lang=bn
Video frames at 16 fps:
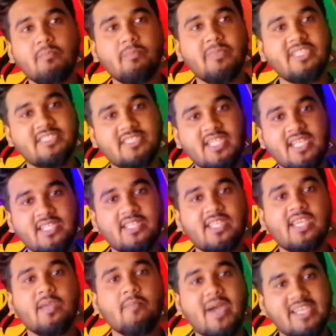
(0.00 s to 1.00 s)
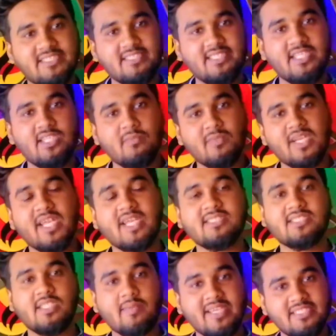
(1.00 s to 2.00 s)
বিশ তারিখ থেকে বাইশ তারিখ মানে
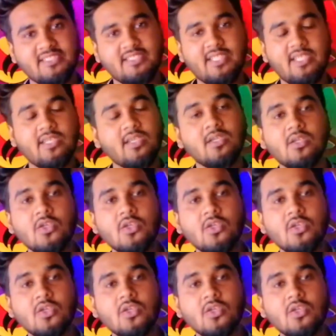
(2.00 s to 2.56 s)
আজকে বাইশ তারিখ